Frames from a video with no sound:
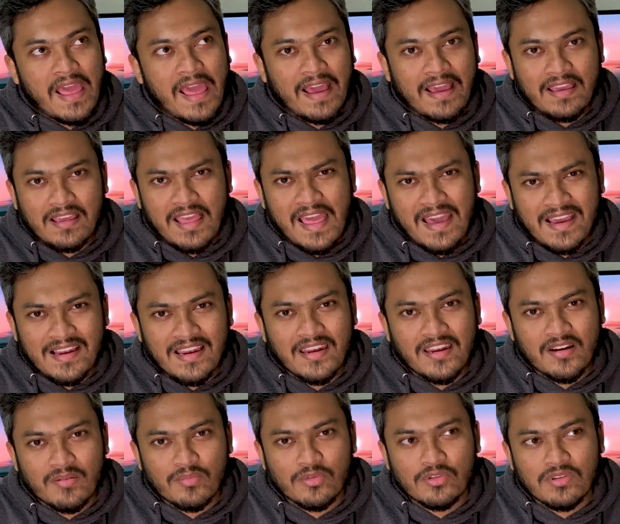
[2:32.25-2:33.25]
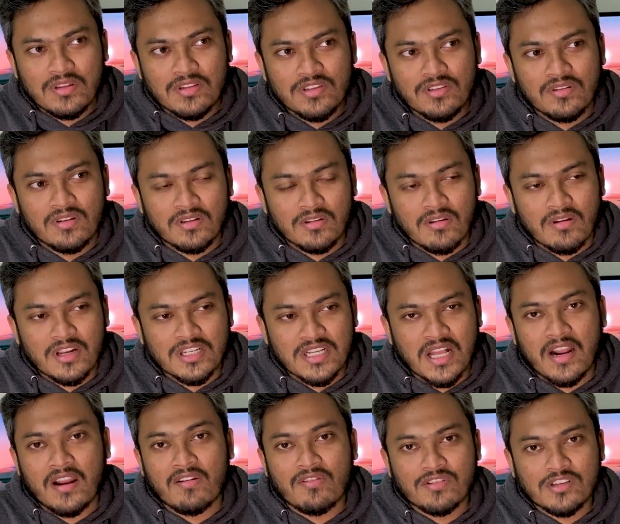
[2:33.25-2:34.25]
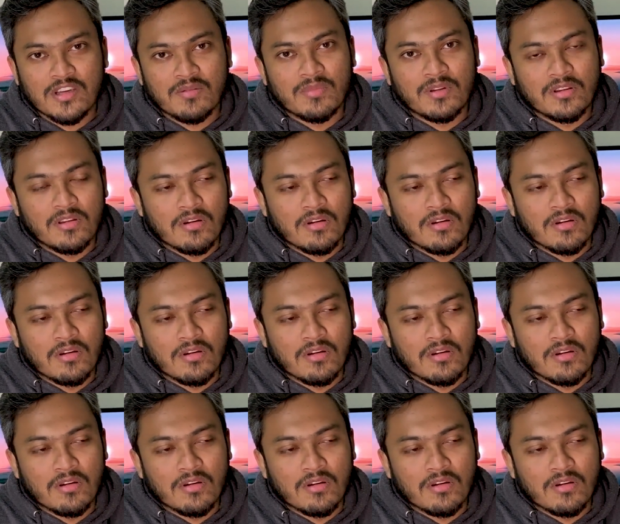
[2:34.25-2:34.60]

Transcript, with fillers: এক এক লিটার মতো ইঞ্জিন অয়েল ধরে সাড়ে নয়শো এম